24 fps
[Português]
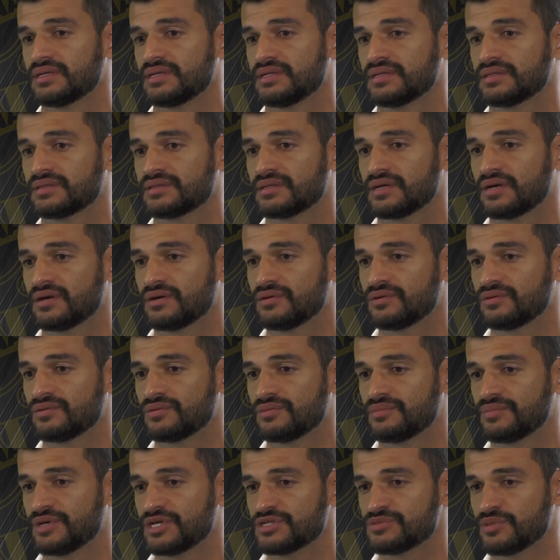Então,
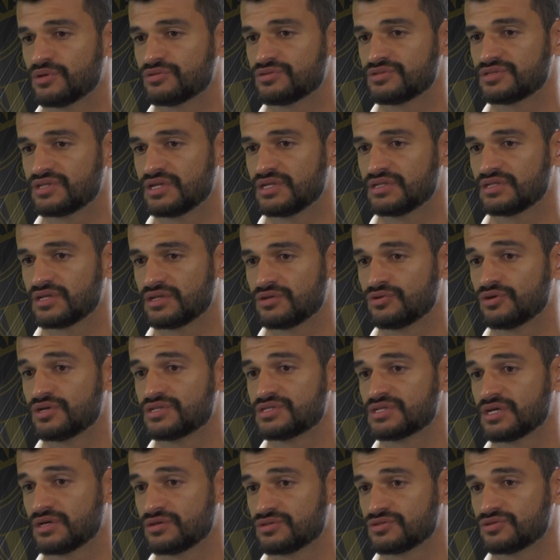mesmo aos
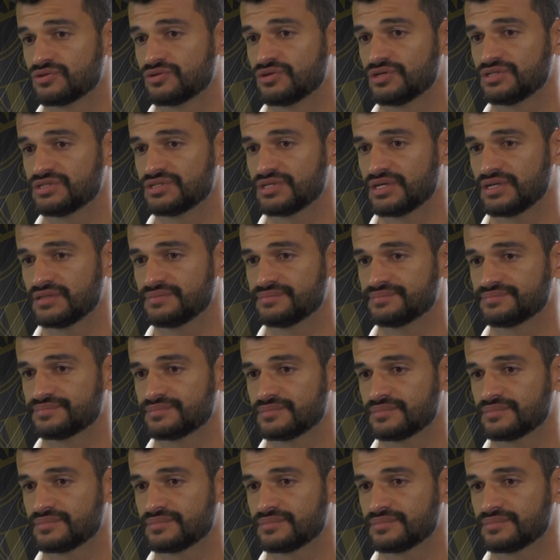32 anos hoje, né?